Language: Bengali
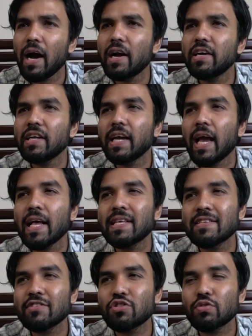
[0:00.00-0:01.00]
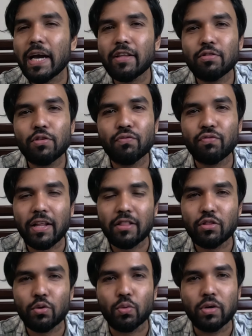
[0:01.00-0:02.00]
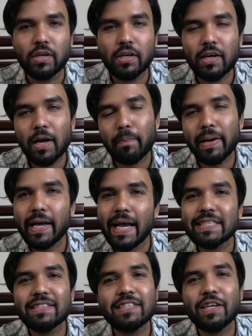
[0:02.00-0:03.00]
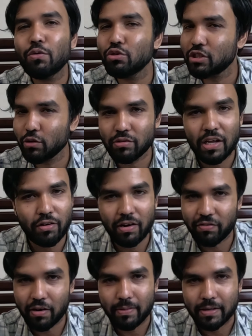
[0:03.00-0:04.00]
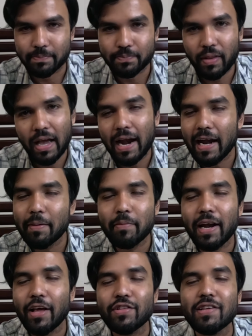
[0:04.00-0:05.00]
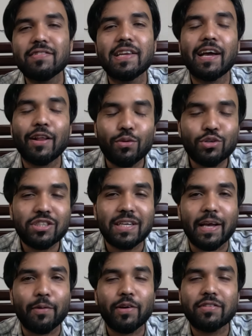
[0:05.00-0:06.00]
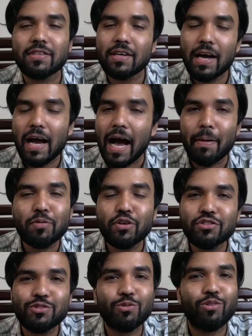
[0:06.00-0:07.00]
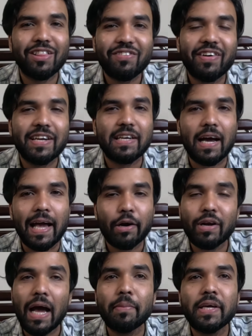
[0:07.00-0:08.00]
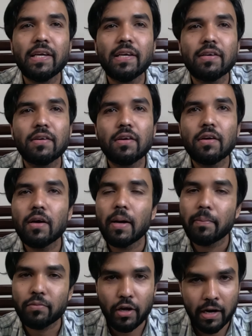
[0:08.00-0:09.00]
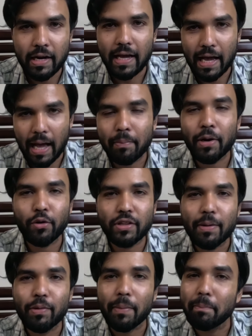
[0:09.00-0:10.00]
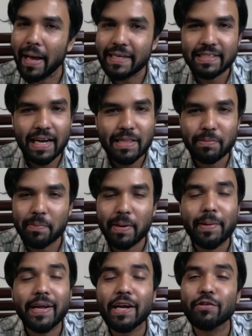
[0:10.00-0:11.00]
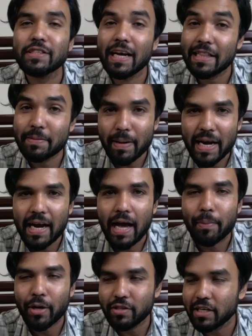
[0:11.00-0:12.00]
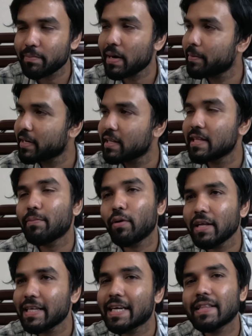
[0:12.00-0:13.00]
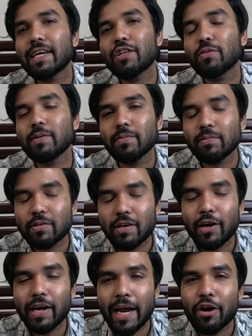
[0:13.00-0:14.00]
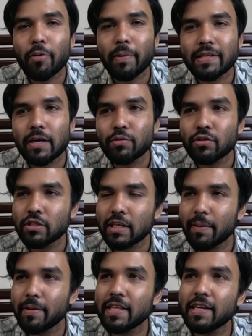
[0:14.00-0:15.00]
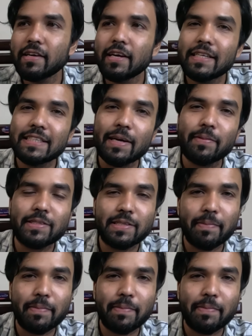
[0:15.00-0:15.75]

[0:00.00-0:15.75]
আরে এজেন্সি তো একদম ফালতু মানে এজেন্সির গোষ্ঠী উদ্ধার করে ফেলবেন আলটিমেটলি কিন্তু এজেন্সির এখানে দোষ নাই কজ আপনি ওটার জন্য কোয়ালিফাইড না এখন আমি ধরেন আমার কথাই বলি আমি বাইক চালাইতে পারি প্রাইভেট কার এখন চালাইতে পারি না আমাকে তো একটা প্রাইভেট কার দিয়ে বলে যে এখান থেকে তুমি ক্যান্টনমেন্টে যাবো তো সেনাবাহিনীর চার পাঁচটা